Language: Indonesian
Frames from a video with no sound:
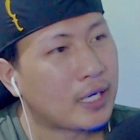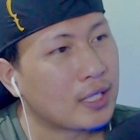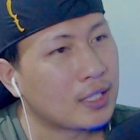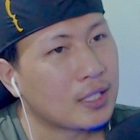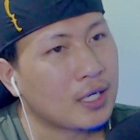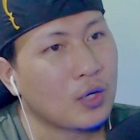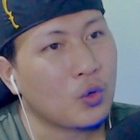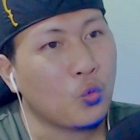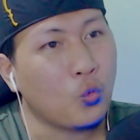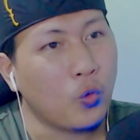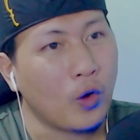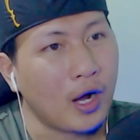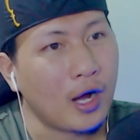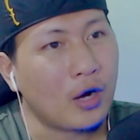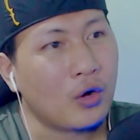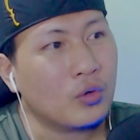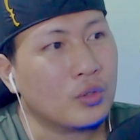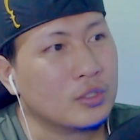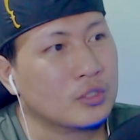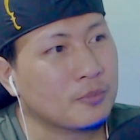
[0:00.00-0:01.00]
katakan
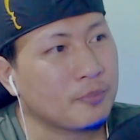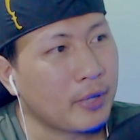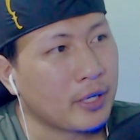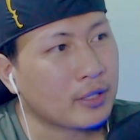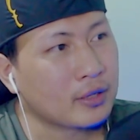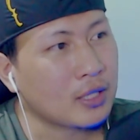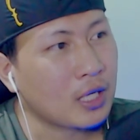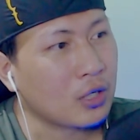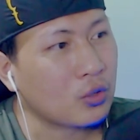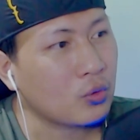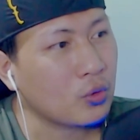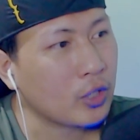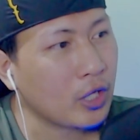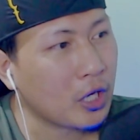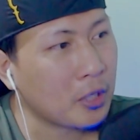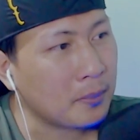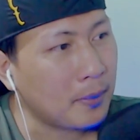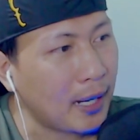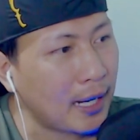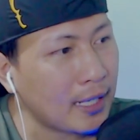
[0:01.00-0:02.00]
wow,
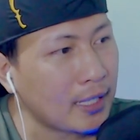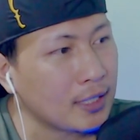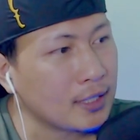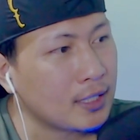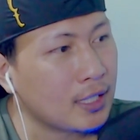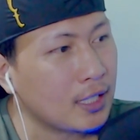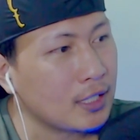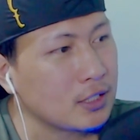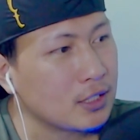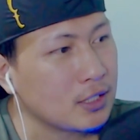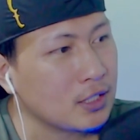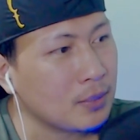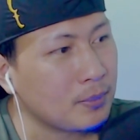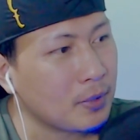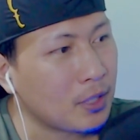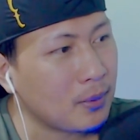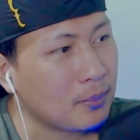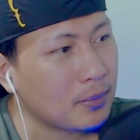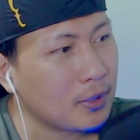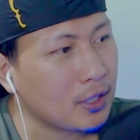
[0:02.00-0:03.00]
spektakuler banget guys ini
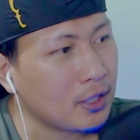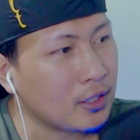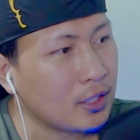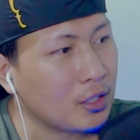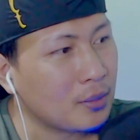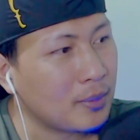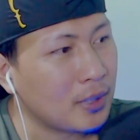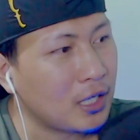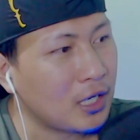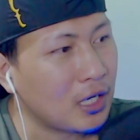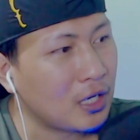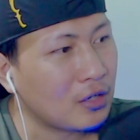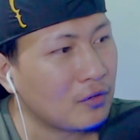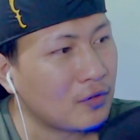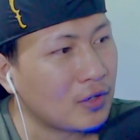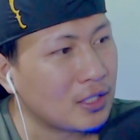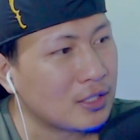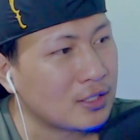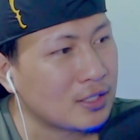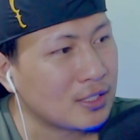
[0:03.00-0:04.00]
penampilan daripada
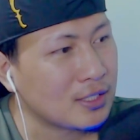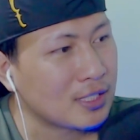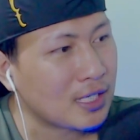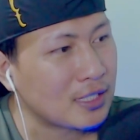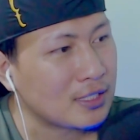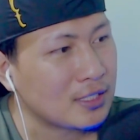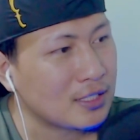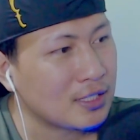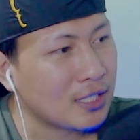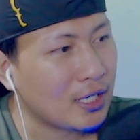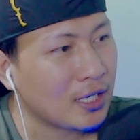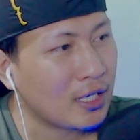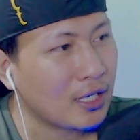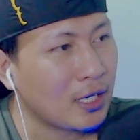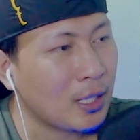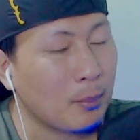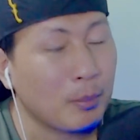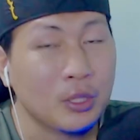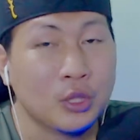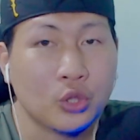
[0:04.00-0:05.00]
Alif Aziz kasihnya
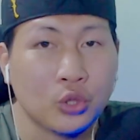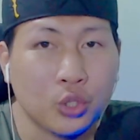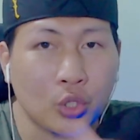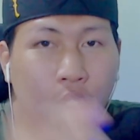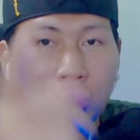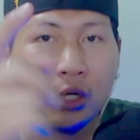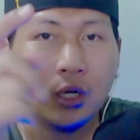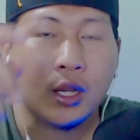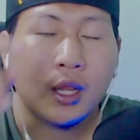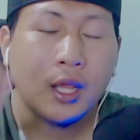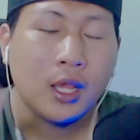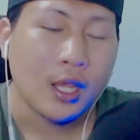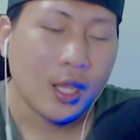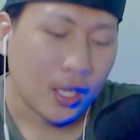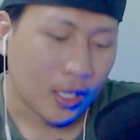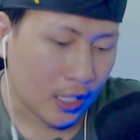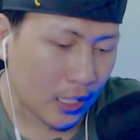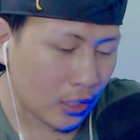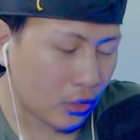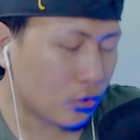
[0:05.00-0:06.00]
Laila betul
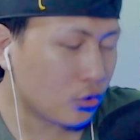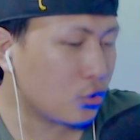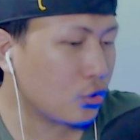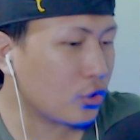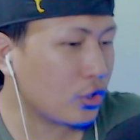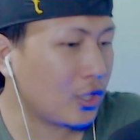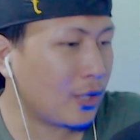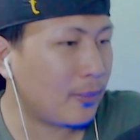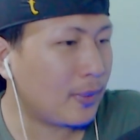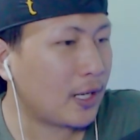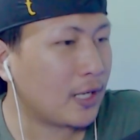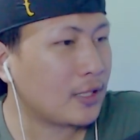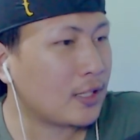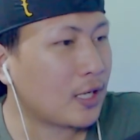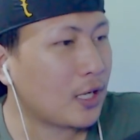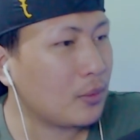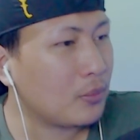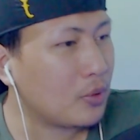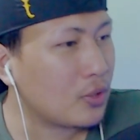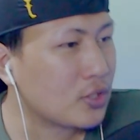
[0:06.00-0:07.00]
kalau jurinya
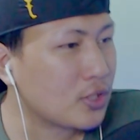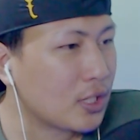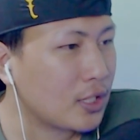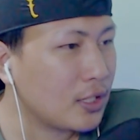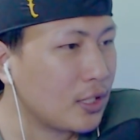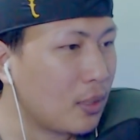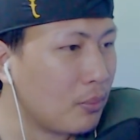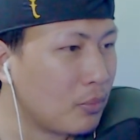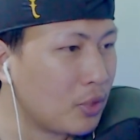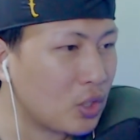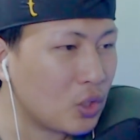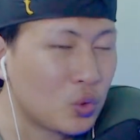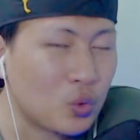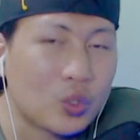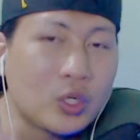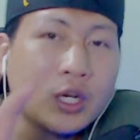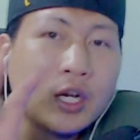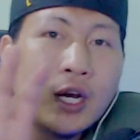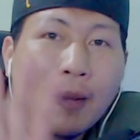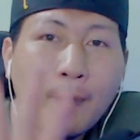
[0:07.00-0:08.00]
mengatakan bahwasannya
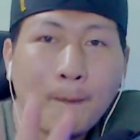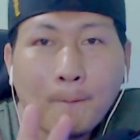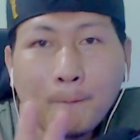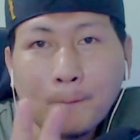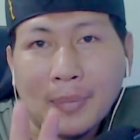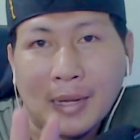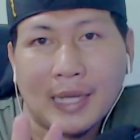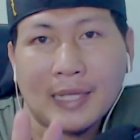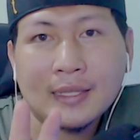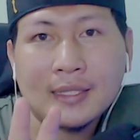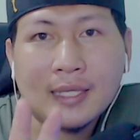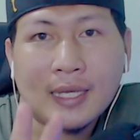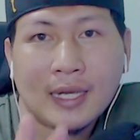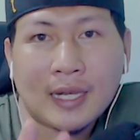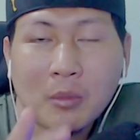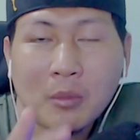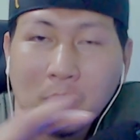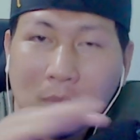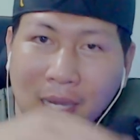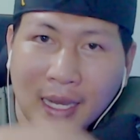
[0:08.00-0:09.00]
minggu keempat yang
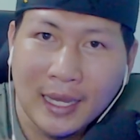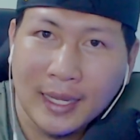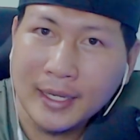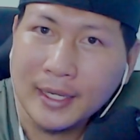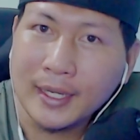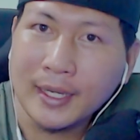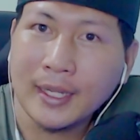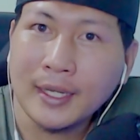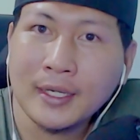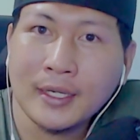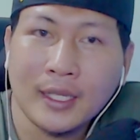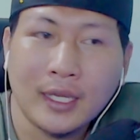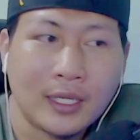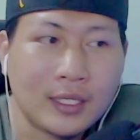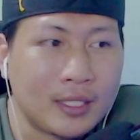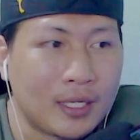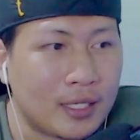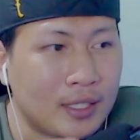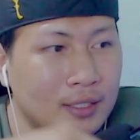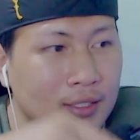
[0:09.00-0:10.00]
kemarin ya
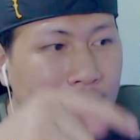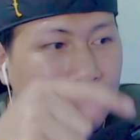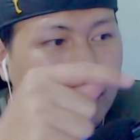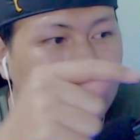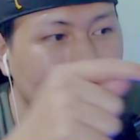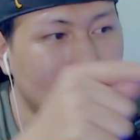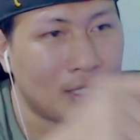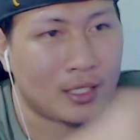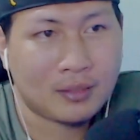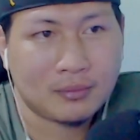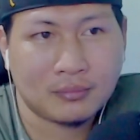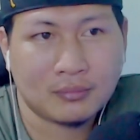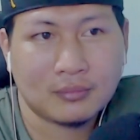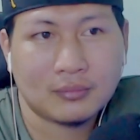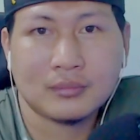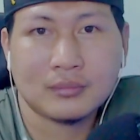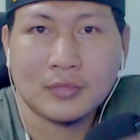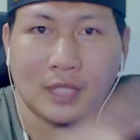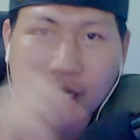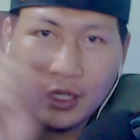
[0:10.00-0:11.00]
yang yang yang
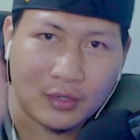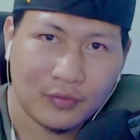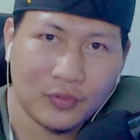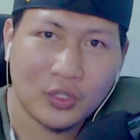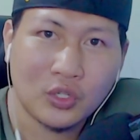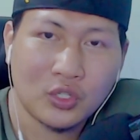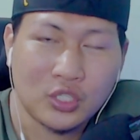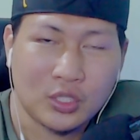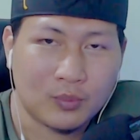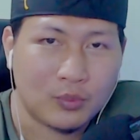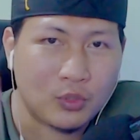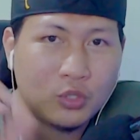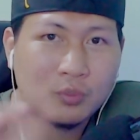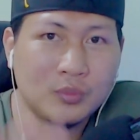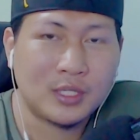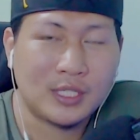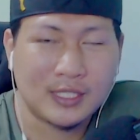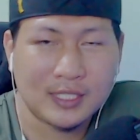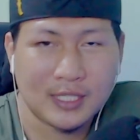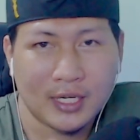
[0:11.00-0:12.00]
yang video
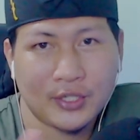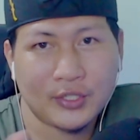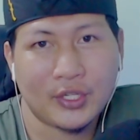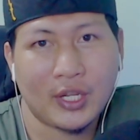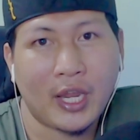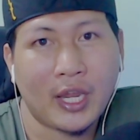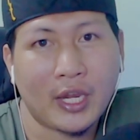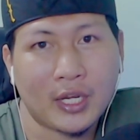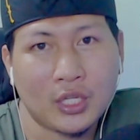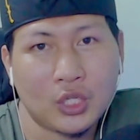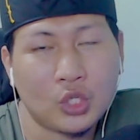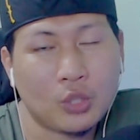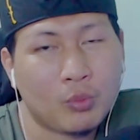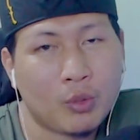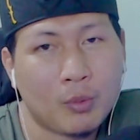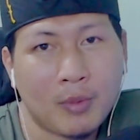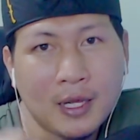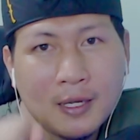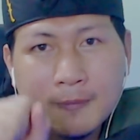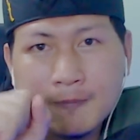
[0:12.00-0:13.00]
sebelumnya saya react itu
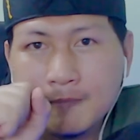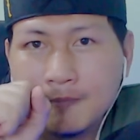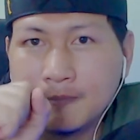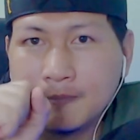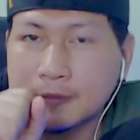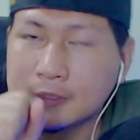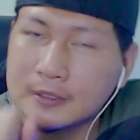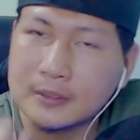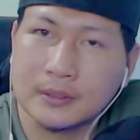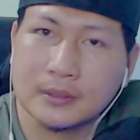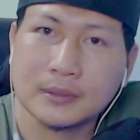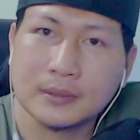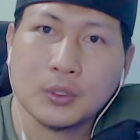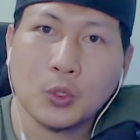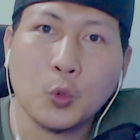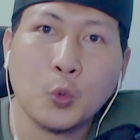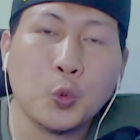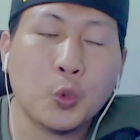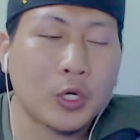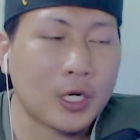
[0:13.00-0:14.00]
memang
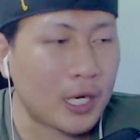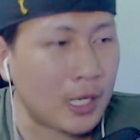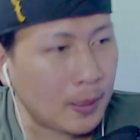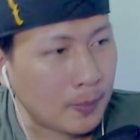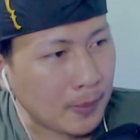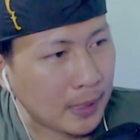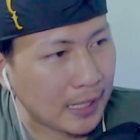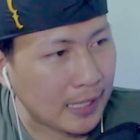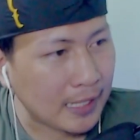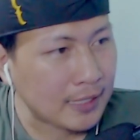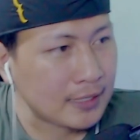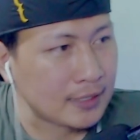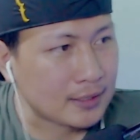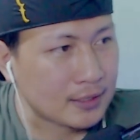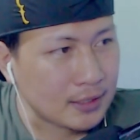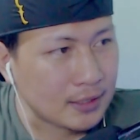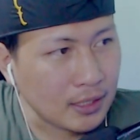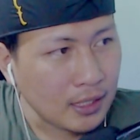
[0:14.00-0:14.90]
kurang banget sih.